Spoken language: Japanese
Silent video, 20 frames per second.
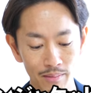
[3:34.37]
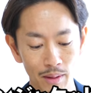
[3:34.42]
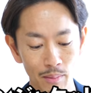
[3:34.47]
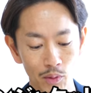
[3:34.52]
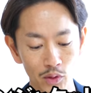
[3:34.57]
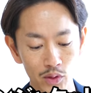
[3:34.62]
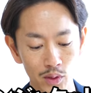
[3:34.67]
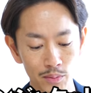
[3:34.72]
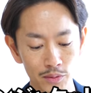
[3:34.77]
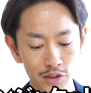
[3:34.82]
まあ、
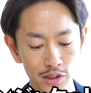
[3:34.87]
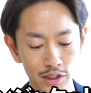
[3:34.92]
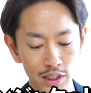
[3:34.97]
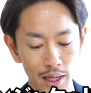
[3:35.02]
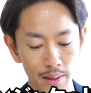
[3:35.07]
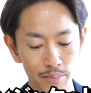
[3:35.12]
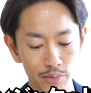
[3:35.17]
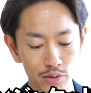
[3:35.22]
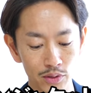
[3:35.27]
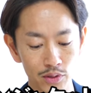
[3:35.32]
ボトムス
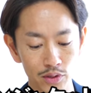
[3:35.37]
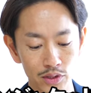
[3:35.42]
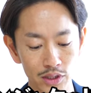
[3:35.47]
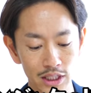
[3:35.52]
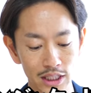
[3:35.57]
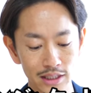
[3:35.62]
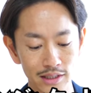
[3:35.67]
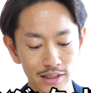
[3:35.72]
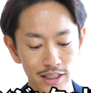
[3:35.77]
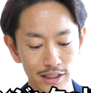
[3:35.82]
では
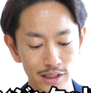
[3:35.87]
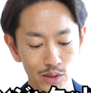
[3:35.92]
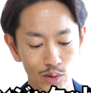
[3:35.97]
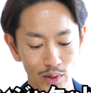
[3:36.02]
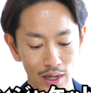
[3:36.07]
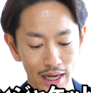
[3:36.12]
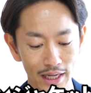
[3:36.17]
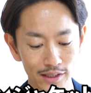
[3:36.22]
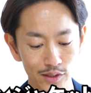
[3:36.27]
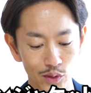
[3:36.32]
ブルージーンズです
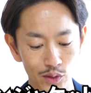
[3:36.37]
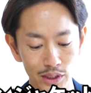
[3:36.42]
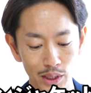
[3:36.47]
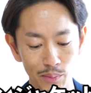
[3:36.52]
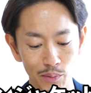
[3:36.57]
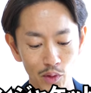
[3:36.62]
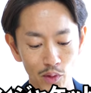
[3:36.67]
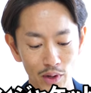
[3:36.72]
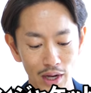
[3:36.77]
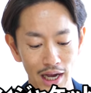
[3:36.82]
とかそういっ
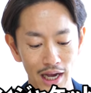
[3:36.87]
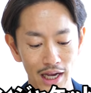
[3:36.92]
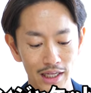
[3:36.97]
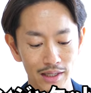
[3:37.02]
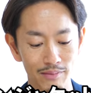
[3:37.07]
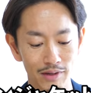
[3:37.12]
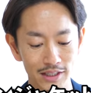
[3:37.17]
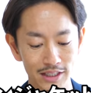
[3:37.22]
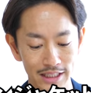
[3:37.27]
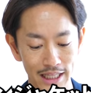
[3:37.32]
たものが
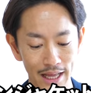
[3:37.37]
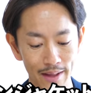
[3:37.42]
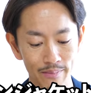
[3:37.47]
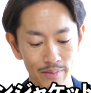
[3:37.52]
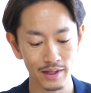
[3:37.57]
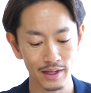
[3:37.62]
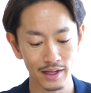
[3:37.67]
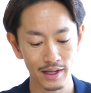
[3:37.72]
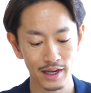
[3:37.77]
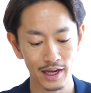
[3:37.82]
入ります
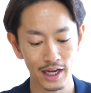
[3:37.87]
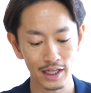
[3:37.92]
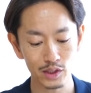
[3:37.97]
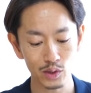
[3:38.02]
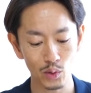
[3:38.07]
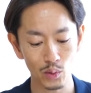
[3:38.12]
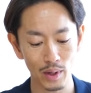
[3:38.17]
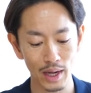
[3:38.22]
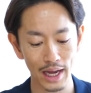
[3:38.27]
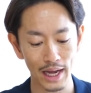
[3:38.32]
ねあ
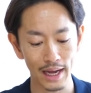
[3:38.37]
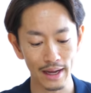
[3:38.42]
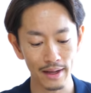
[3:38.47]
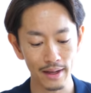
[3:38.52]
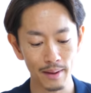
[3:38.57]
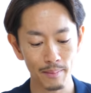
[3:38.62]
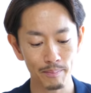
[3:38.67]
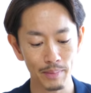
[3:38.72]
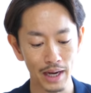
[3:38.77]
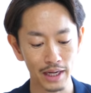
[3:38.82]
と
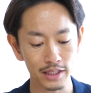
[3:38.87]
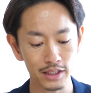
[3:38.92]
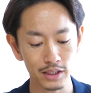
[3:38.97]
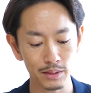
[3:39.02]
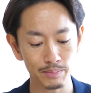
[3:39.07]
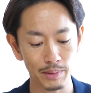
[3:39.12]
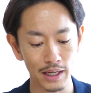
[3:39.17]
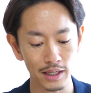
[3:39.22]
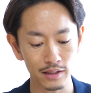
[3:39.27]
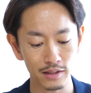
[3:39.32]
は
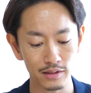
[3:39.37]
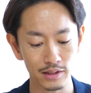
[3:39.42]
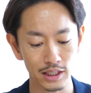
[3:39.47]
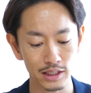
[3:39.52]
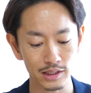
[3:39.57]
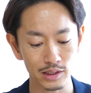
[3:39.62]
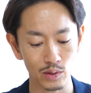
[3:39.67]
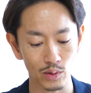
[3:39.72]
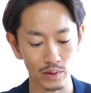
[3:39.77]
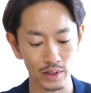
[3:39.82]
バックパック
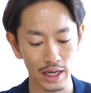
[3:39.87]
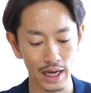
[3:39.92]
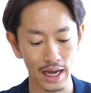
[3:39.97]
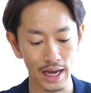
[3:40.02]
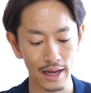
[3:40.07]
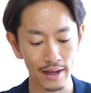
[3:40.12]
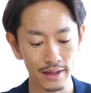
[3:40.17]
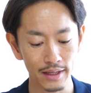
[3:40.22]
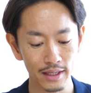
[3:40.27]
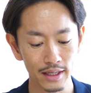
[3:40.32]
ですと
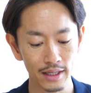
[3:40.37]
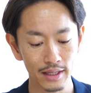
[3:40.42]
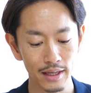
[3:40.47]
か